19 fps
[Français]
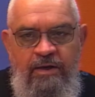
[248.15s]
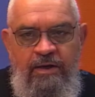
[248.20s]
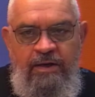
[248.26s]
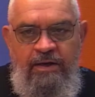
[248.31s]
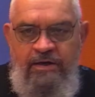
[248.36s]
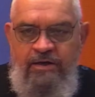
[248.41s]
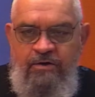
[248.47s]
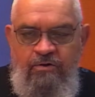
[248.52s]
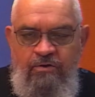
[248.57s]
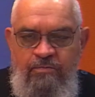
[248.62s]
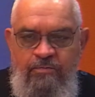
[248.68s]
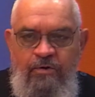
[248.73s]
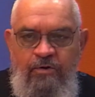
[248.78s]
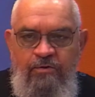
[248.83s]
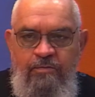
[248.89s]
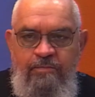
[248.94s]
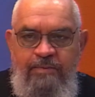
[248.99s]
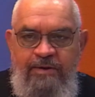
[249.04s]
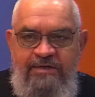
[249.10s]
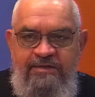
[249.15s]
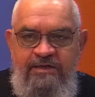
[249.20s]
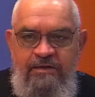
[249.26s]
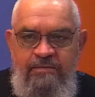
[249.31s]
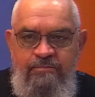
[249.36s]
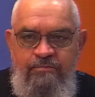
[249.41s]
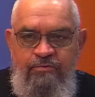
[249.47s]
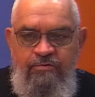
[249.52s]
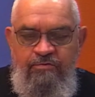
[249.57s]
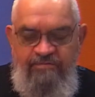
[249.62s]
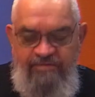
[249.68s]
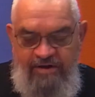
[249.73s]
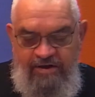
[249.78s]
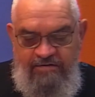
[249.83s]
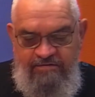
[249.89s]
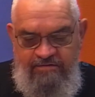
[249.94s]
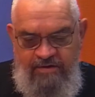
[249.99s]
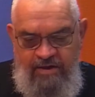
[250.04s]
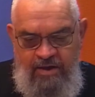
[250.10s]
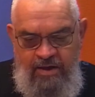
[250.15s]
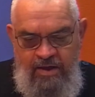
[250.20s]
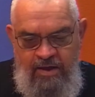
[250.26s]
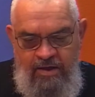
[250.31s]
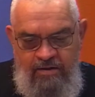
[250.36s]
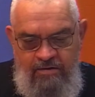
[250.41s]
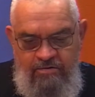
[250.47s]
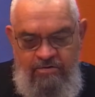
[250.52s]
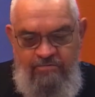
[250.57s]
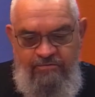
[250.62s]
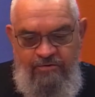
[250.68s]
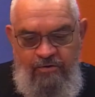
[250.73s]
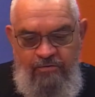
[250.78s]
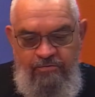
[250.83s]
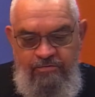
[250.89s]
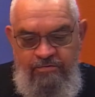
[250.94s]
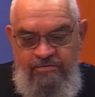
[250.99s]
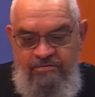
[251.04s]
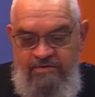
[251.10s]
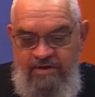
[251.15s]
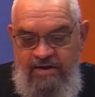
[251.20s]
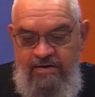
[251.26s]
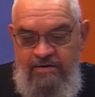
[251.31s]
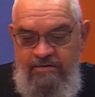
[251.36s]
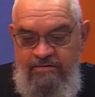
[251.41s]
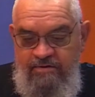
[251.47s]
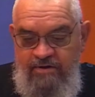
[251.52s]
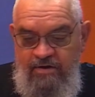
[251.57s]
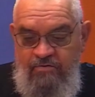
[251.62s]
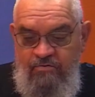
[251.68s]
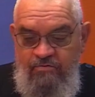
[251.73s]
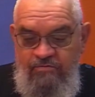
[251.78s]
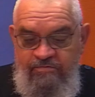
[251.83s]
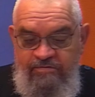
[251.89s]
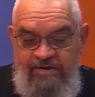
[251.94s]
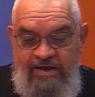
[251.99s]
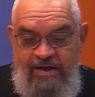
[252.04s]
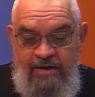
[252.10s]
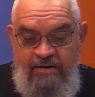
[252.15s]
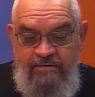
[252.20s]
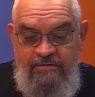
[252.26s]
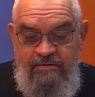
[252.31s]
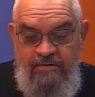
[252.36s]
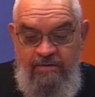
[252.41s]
Et comment ne pas être bouleversé devant une telle découverte